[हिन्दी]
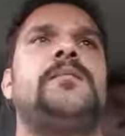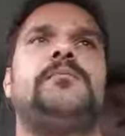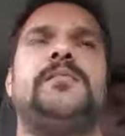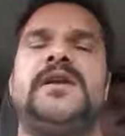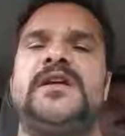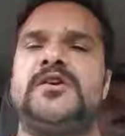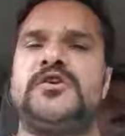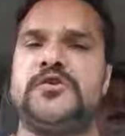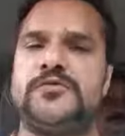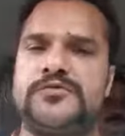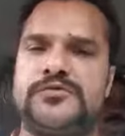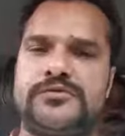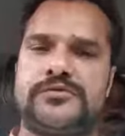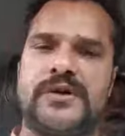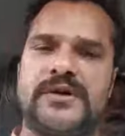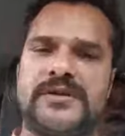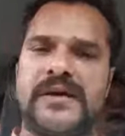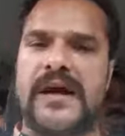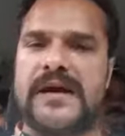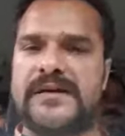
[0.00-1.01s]
बड़ी
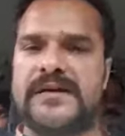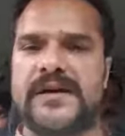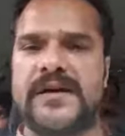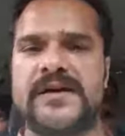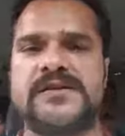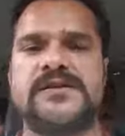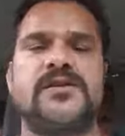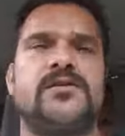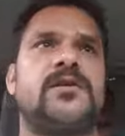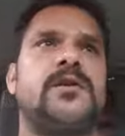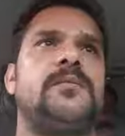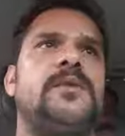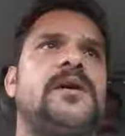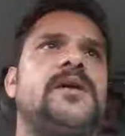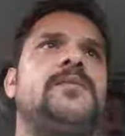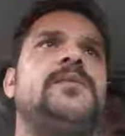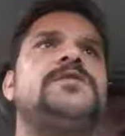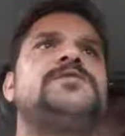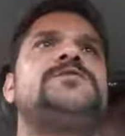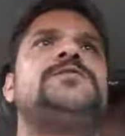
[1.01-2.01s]
खूबसूरत एक्ट्रेस और
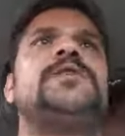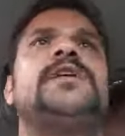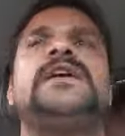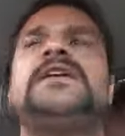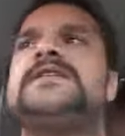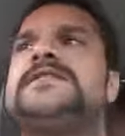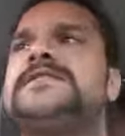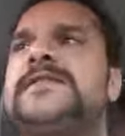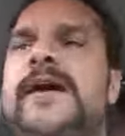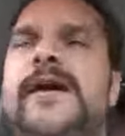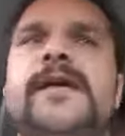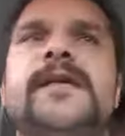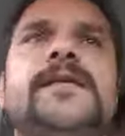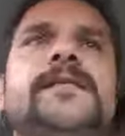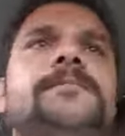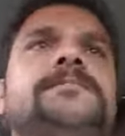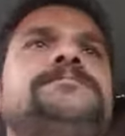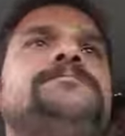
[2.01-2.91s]
हमारी भोजपुरी की शान